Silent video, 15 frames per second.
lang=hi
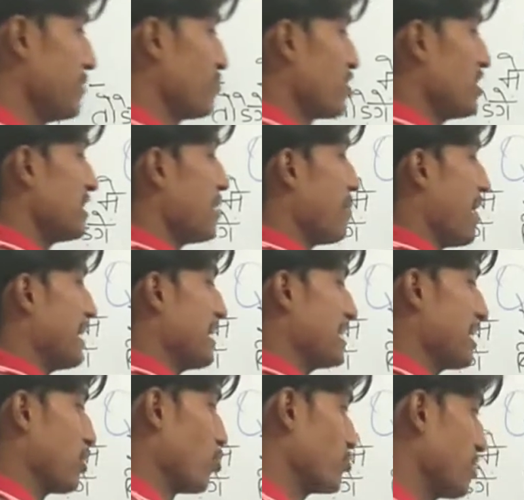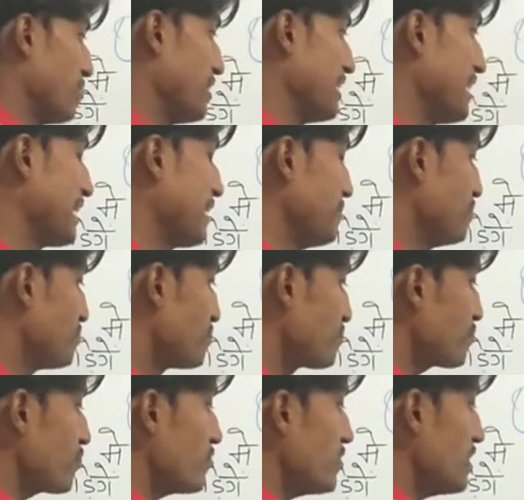हैं ये माइनस है क्वेश्चन में ठीक है
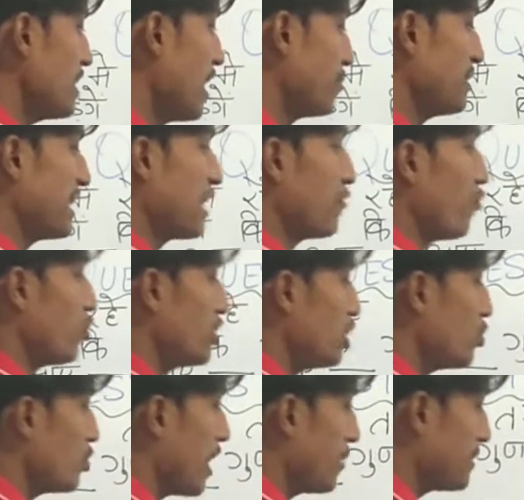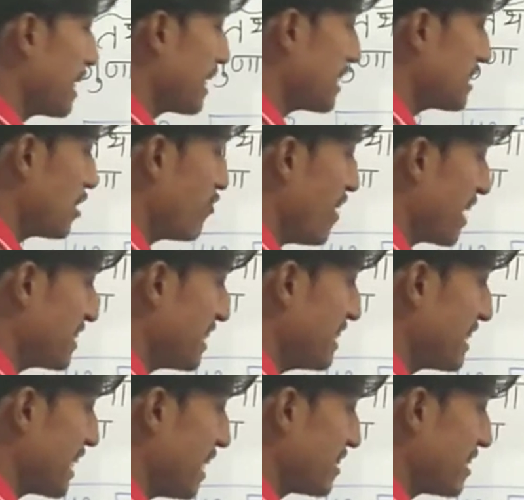अब देखिए फोर्टी टू का हम क्या करते हैं
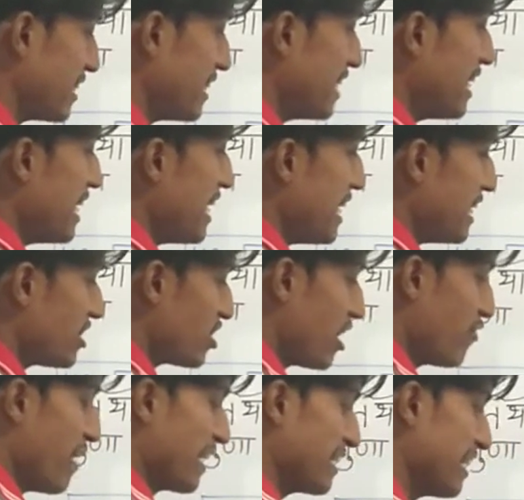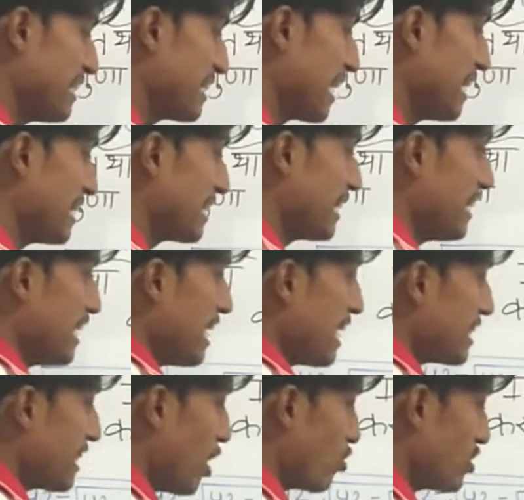फैक्टर निकालते हैं इस तरह फैक्टर निकालेंगे
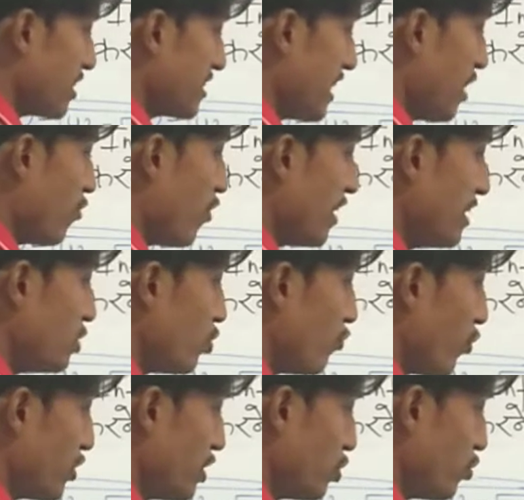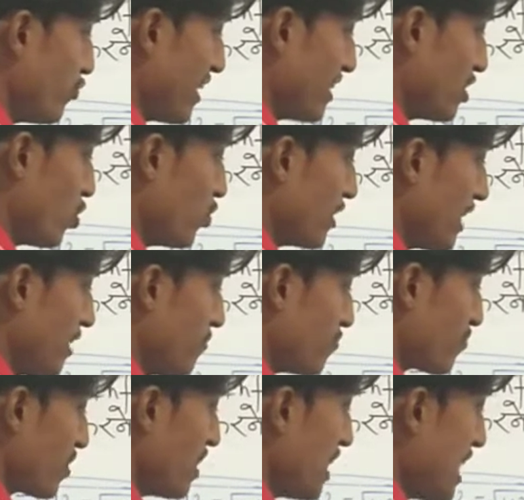क्या हो सकता है वन इंटू फोर्टी टू फैक्टर हो गया
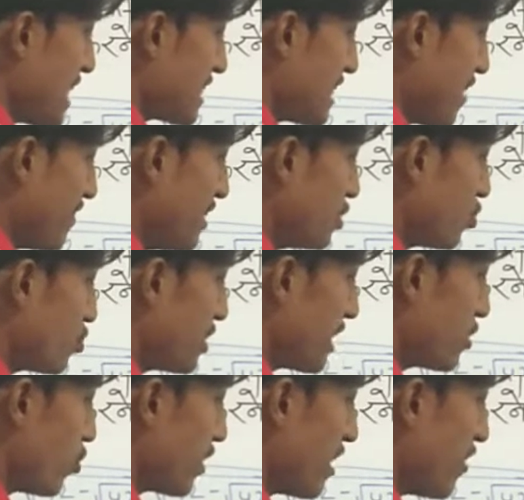सेवन इंटू सिक्स हो